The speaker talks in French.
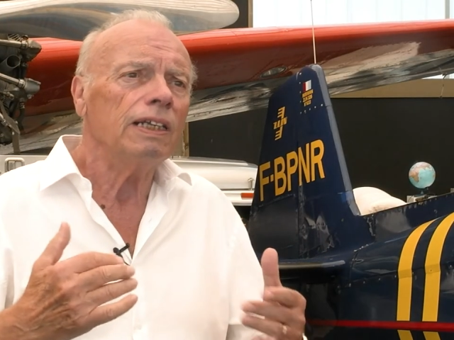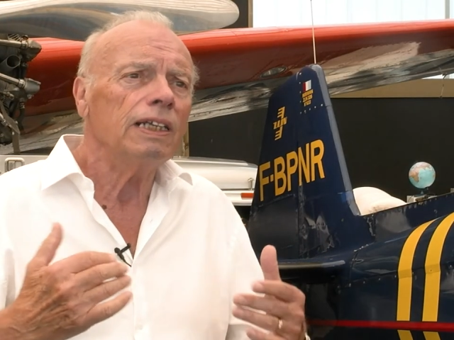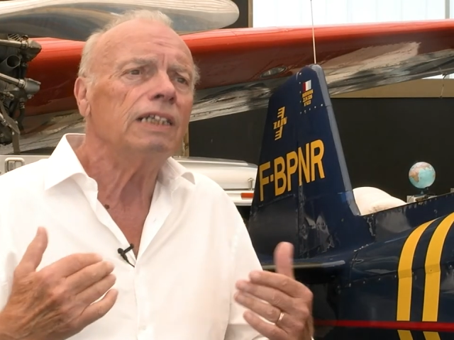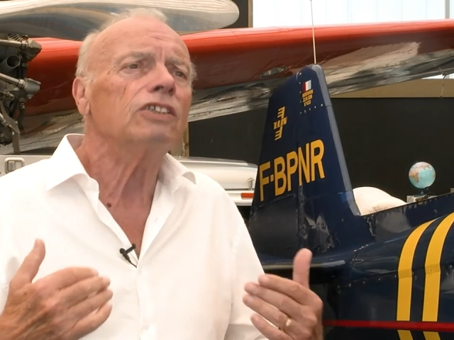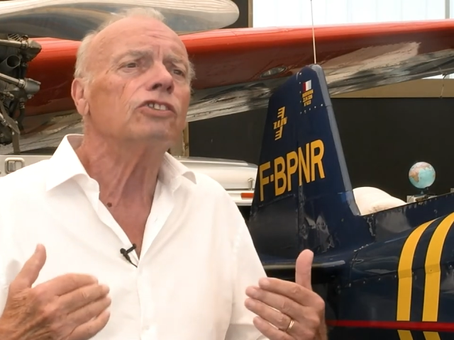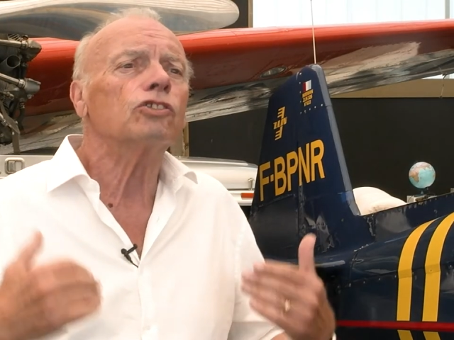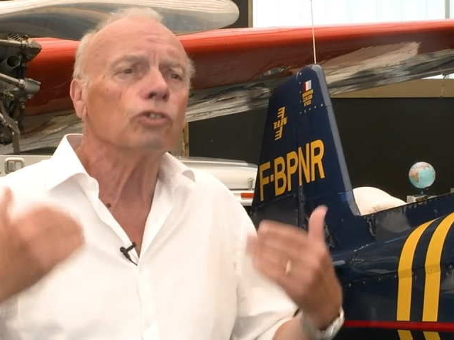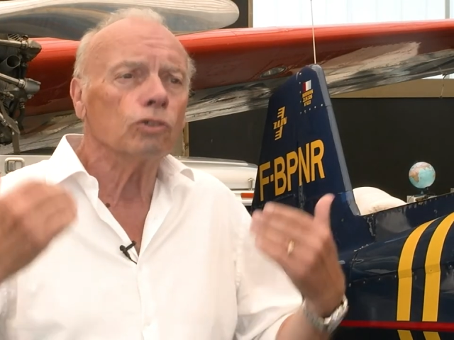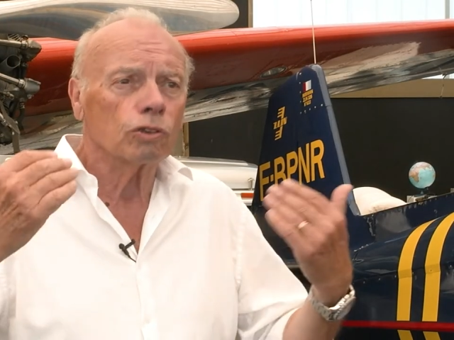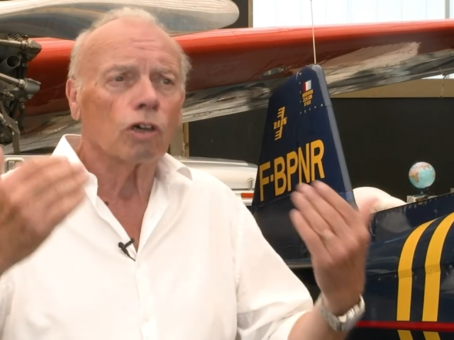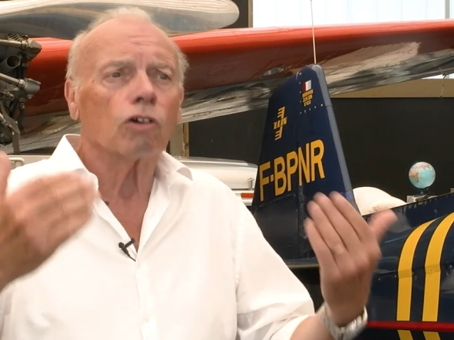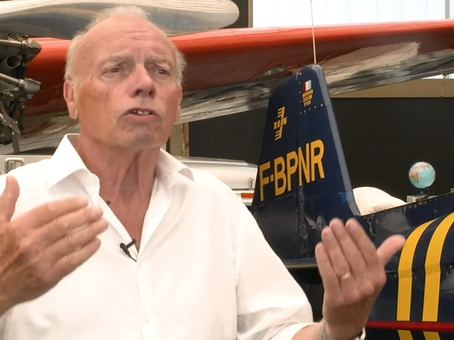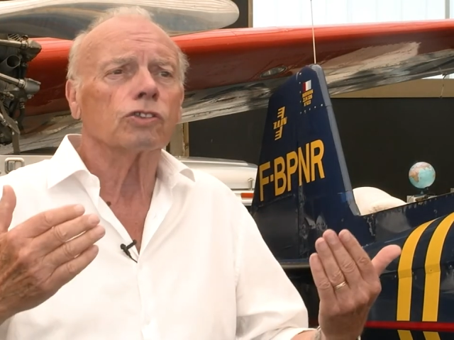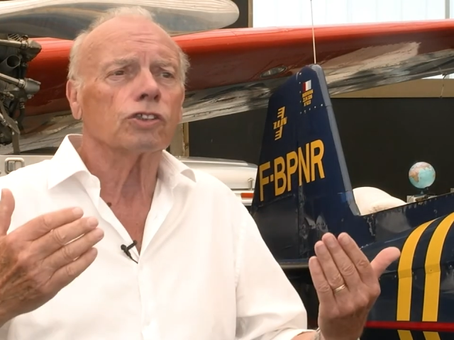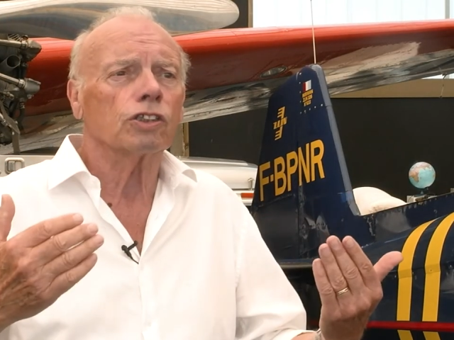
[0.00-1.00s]
il se
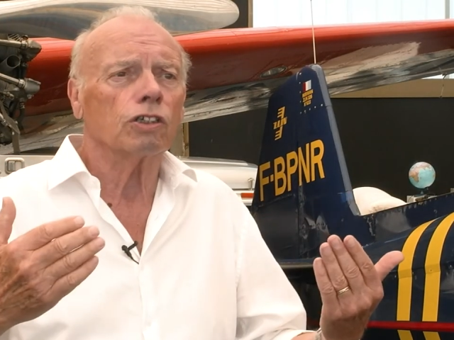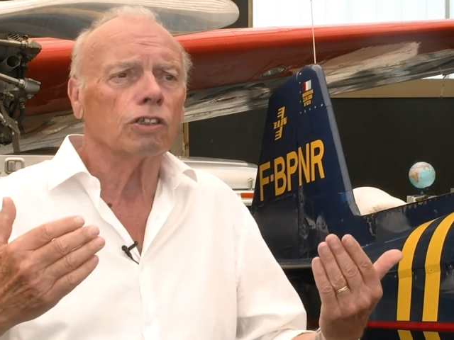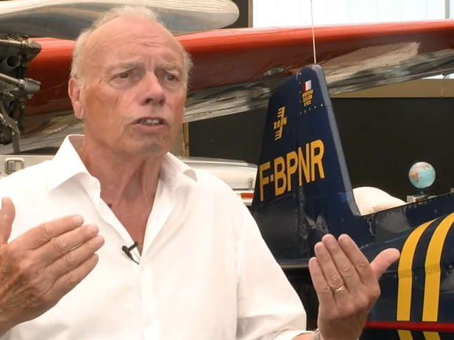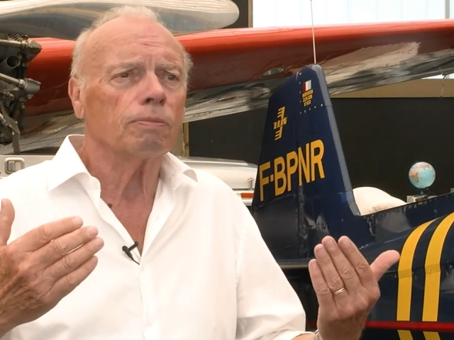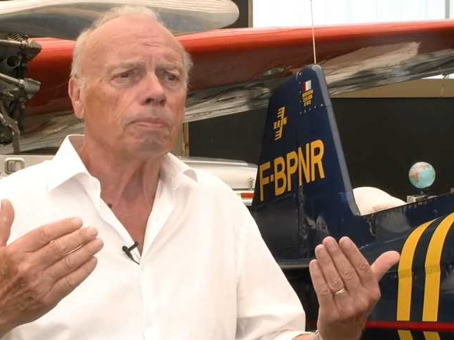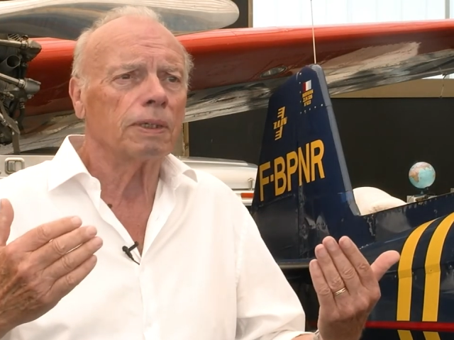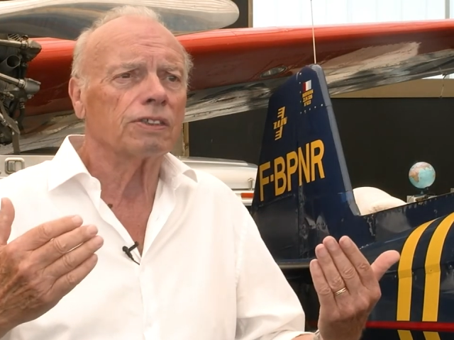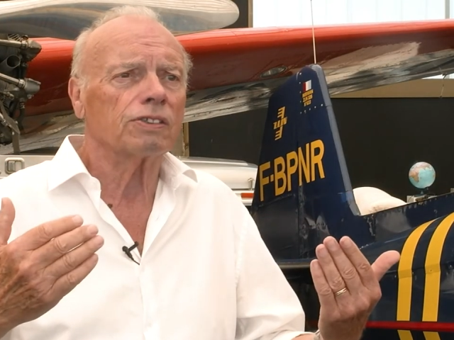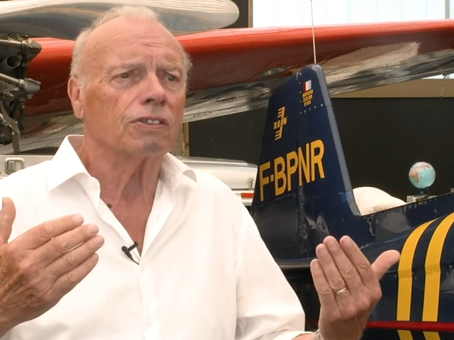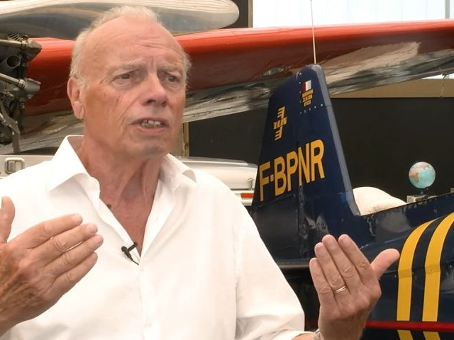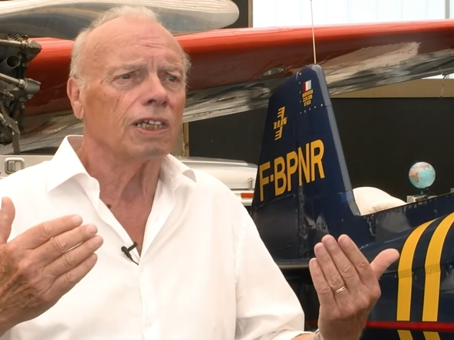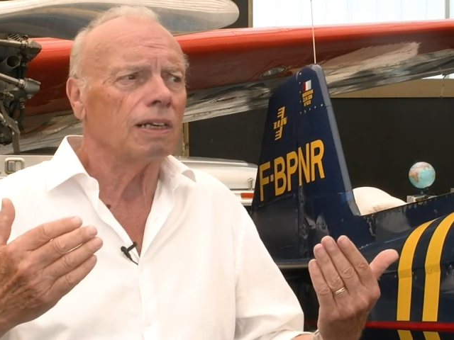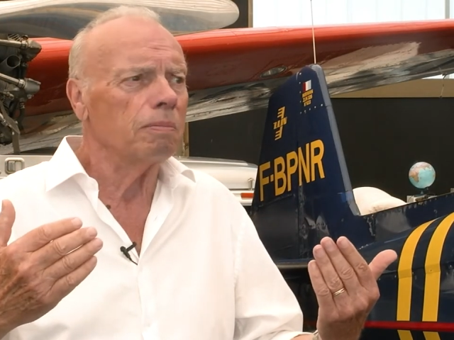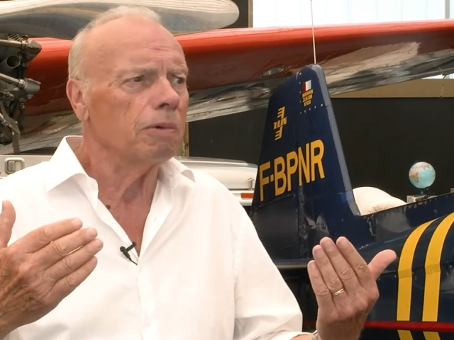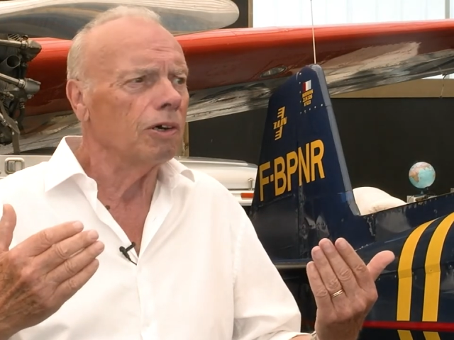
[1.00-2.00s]
transcende
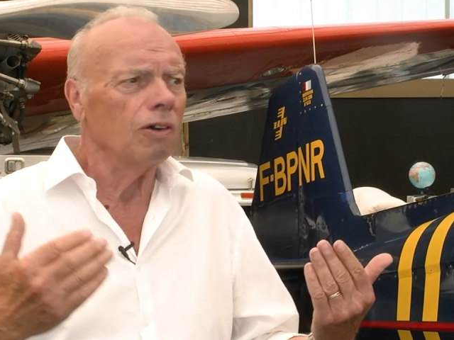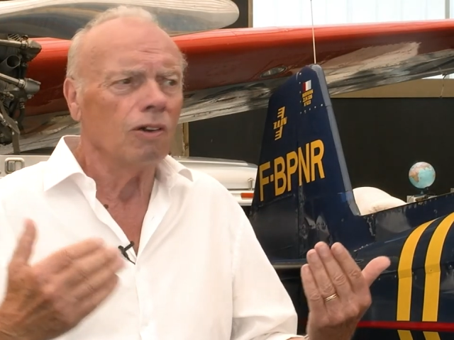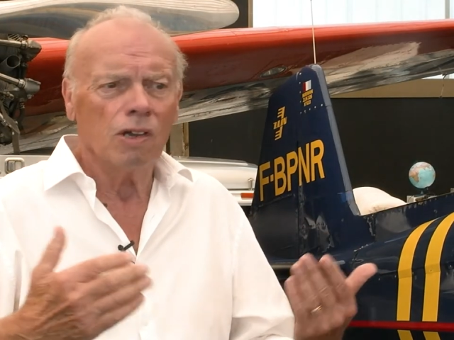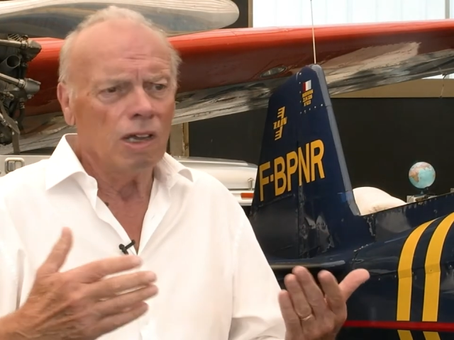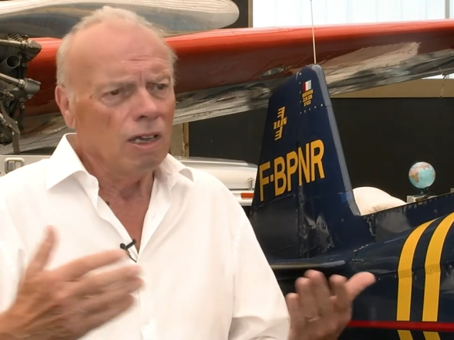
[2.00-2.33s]
personnellement,